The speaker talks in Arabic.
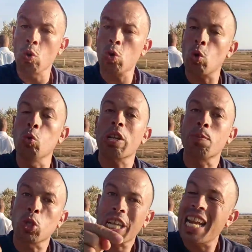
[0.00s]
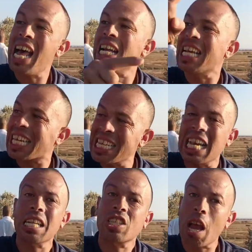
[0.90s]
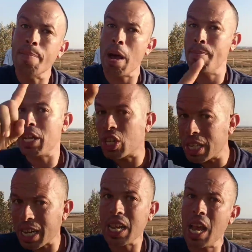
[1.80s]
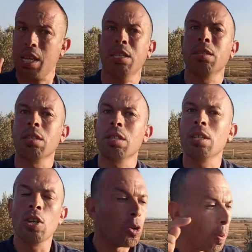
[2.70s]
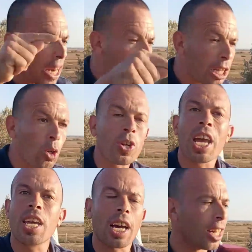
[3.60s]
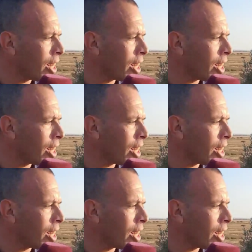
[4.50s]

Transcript: وقوات مسلحة ديال قيادة جقمة ماشي ديال الرياح هما اللي حضروا هنايا